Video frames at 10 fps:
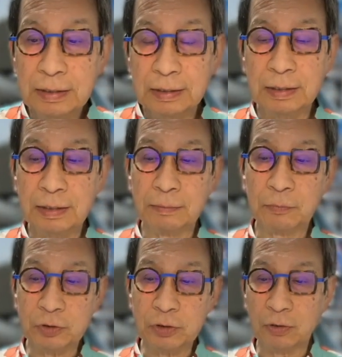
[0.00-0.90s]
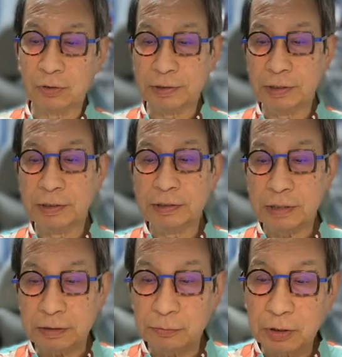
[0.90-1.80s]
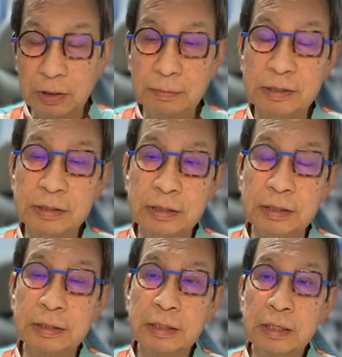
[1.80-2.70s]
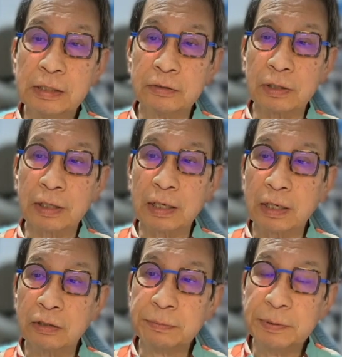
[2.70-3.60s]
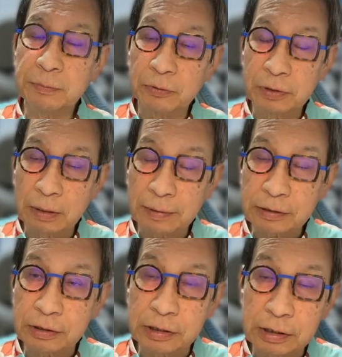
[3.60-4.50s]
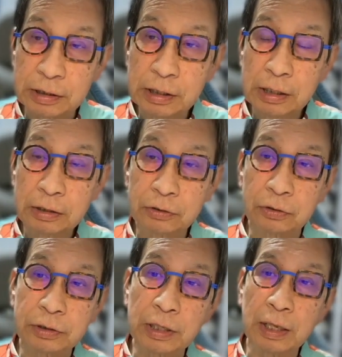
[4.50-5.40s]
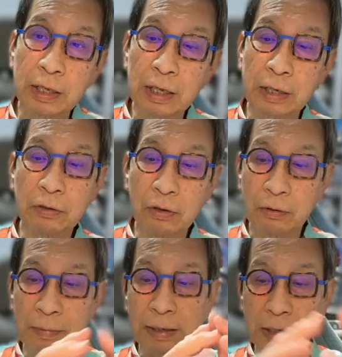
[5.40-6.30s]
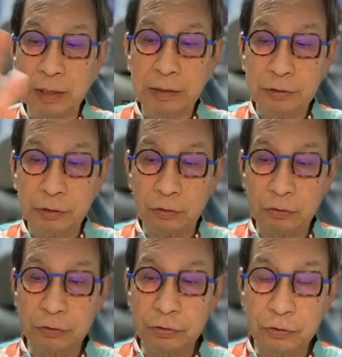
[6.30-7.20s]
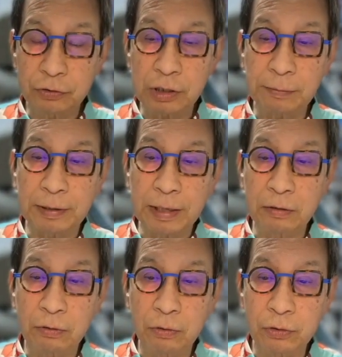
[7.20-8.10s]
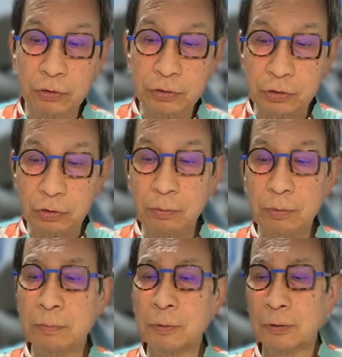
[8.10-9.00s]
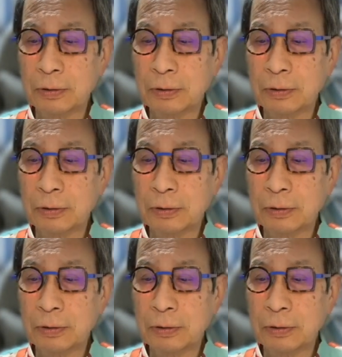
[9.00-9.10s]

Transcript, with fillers: る、はいえー、もちろん印刷もできますし、それから Ruby も触れますし、そして、あの、まあね、ちょっと工夫をすれば原稿用紙そのものも